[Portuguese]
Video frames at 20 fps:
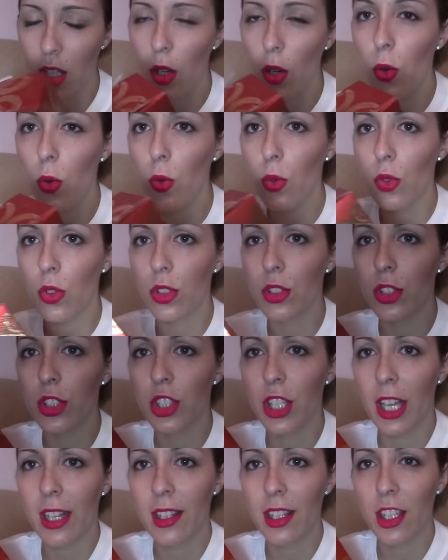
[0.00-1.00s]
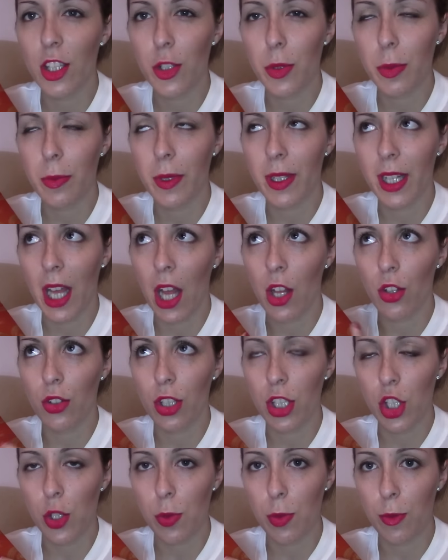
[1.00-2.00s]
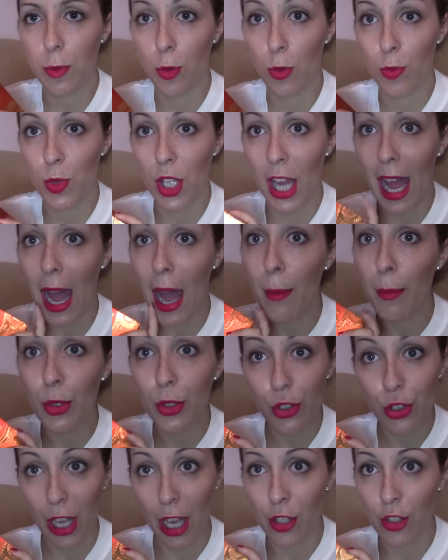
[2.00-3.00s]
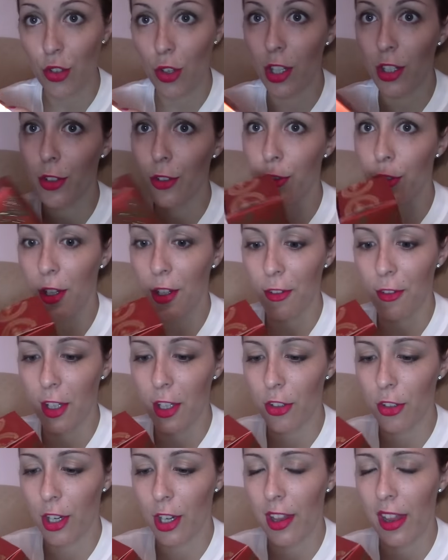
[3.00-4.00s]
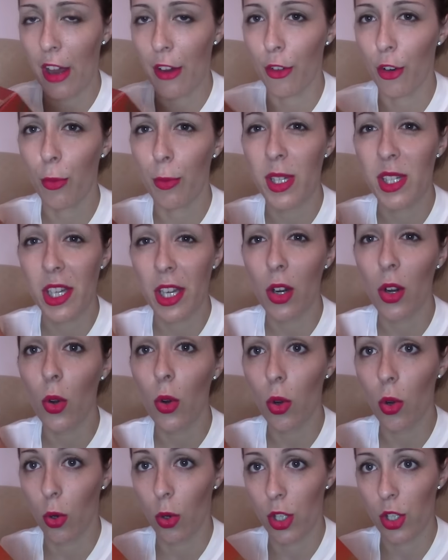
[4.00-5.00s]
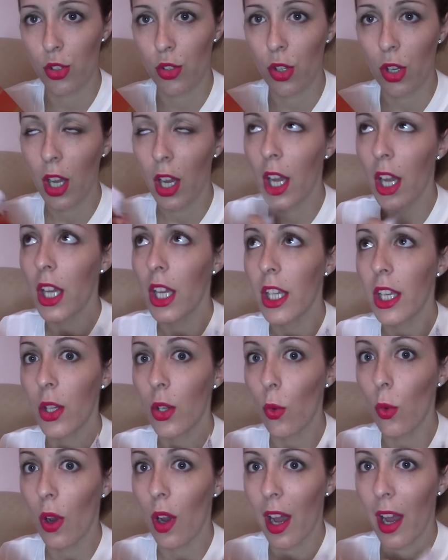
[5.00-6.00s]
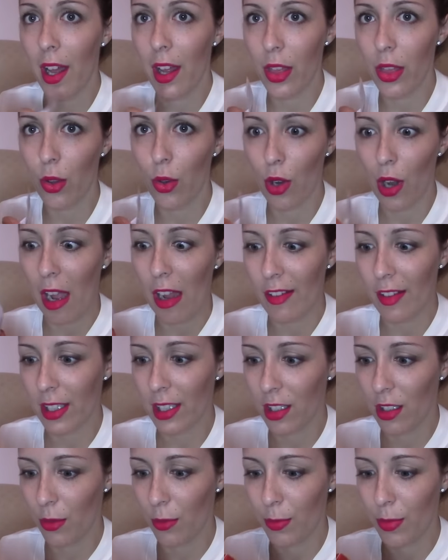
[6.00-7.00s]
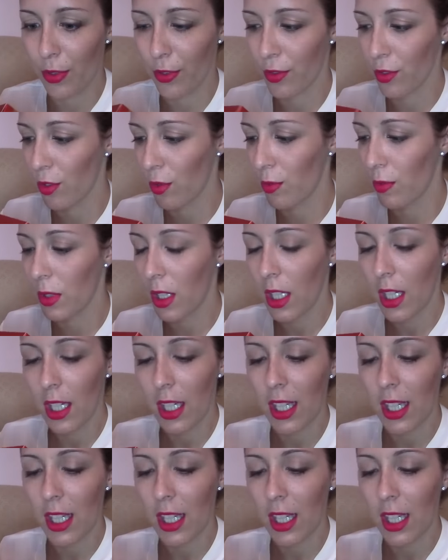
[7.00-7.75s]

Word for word: Eu já tinha experimentado um destes perfumes há muitos anos, quando eu fui revendedora da Avon, mas era o roxo. E eu adorava aquele perfume.